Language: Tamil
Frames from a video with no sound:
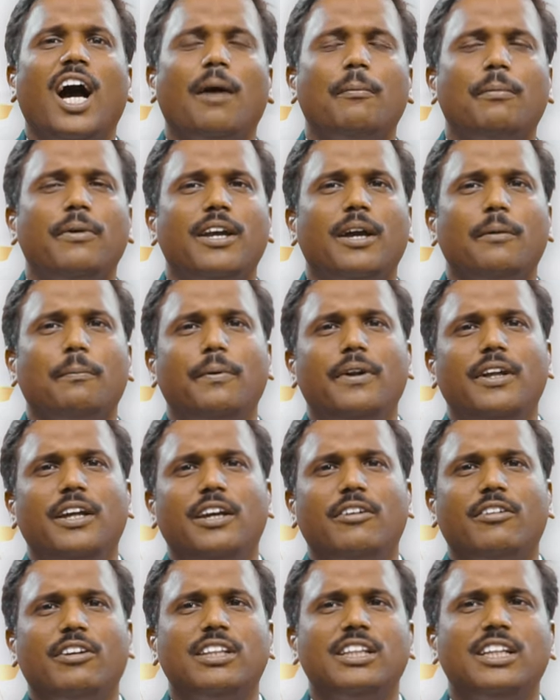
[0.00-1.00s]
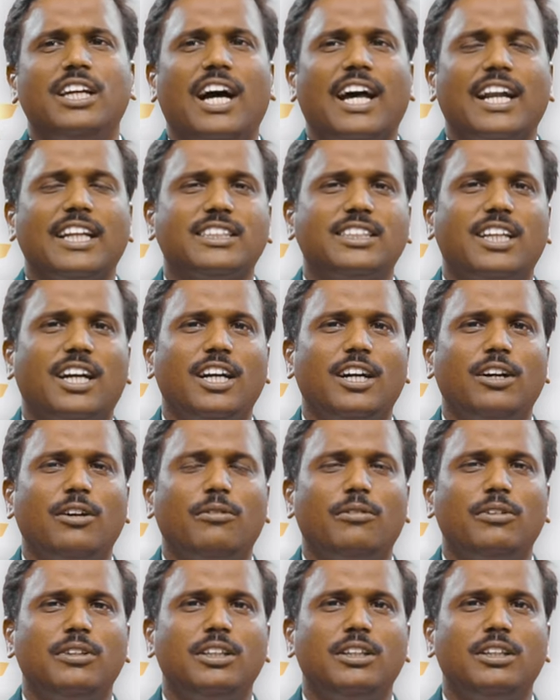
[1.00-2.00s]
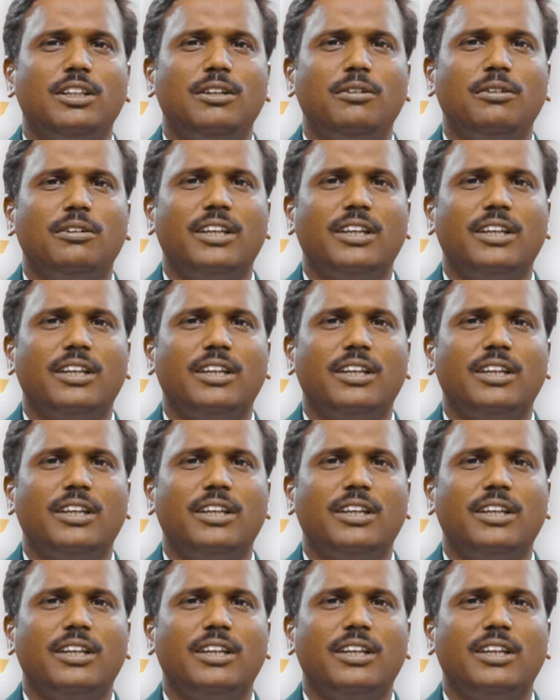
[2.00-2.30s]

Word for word: அப்போ எப்படி வந்து அரசாங்கம் வந்து